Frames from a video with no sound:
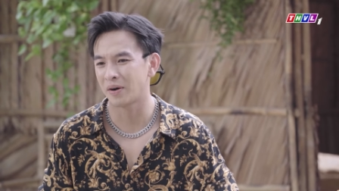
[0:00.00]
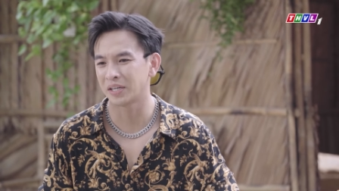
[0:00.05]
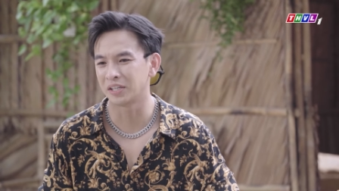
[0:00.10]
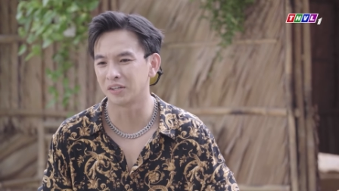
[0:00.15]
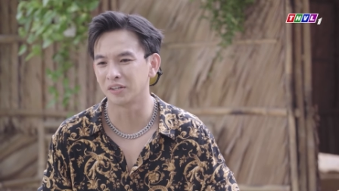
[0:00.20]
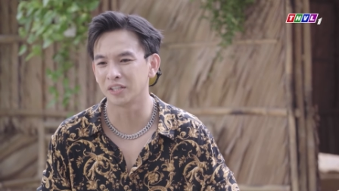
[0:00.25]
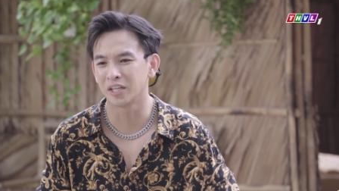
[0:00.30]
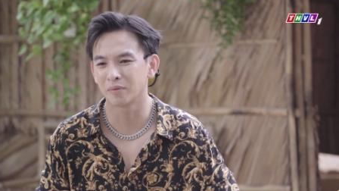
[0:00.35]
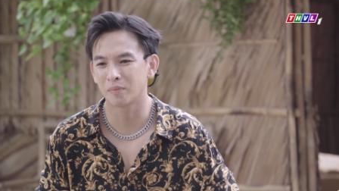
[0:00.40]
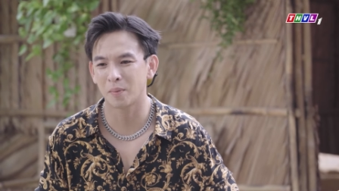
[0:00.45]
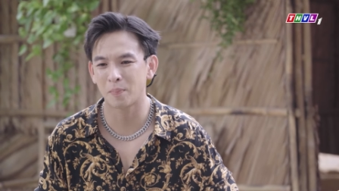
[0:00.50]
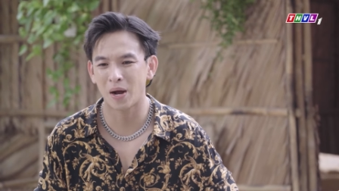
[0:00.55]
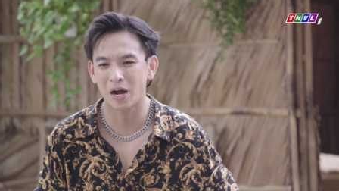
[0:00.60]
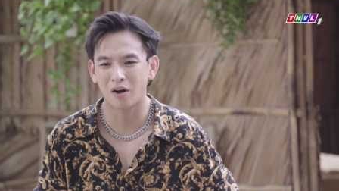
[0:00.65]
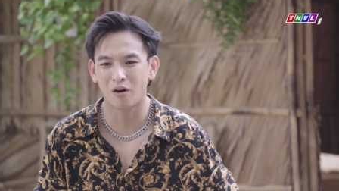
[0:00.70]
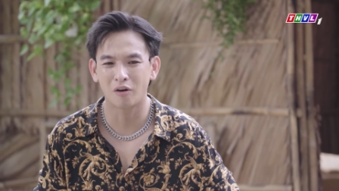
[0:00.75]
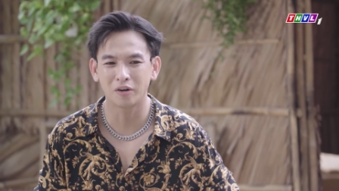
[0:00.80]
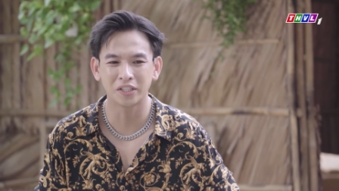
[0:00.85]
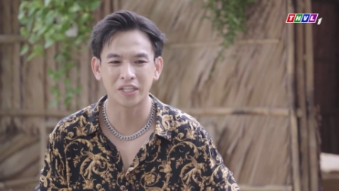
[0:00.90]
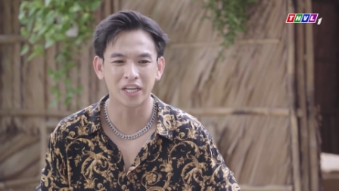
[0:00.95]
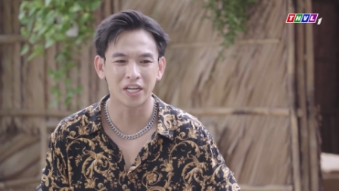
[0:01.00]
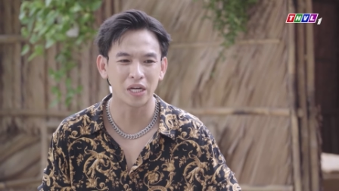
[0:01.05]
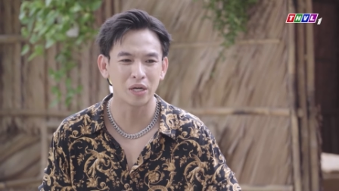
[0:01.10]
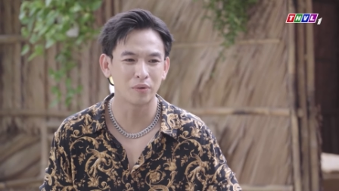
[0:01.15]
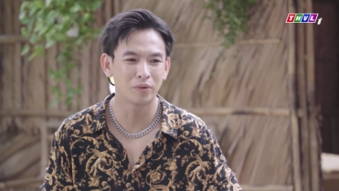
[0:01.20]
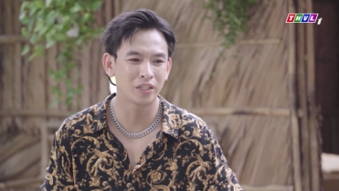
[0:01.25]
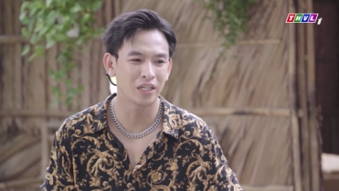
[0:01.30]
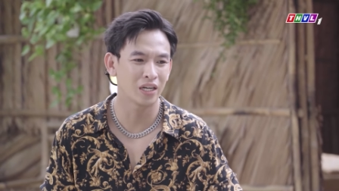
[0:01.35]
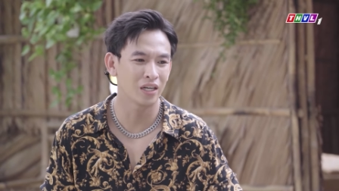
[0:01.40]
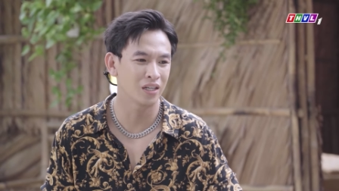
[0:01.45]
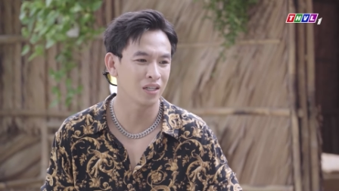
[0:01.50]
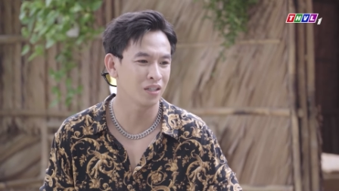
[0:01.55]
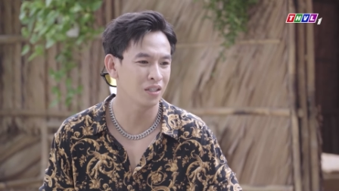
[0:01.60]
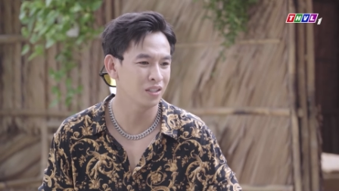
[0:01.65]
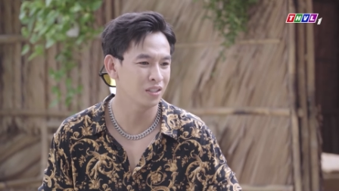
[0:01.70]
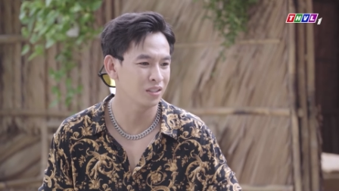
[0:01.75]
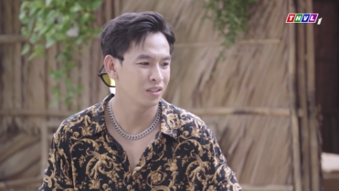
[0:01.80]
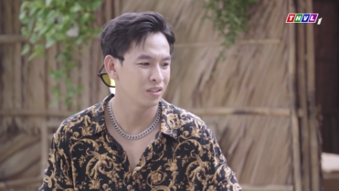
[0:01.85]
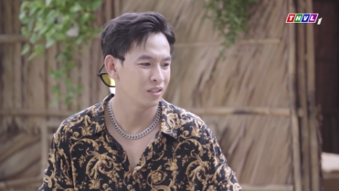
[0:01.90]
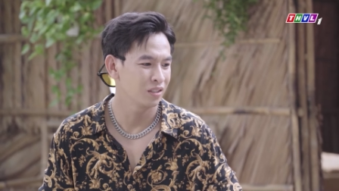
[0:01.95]
phải thừa những bác ba khó chịu
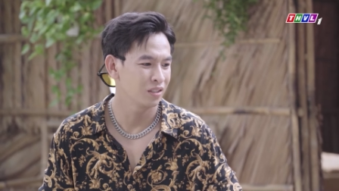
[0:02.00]
chứ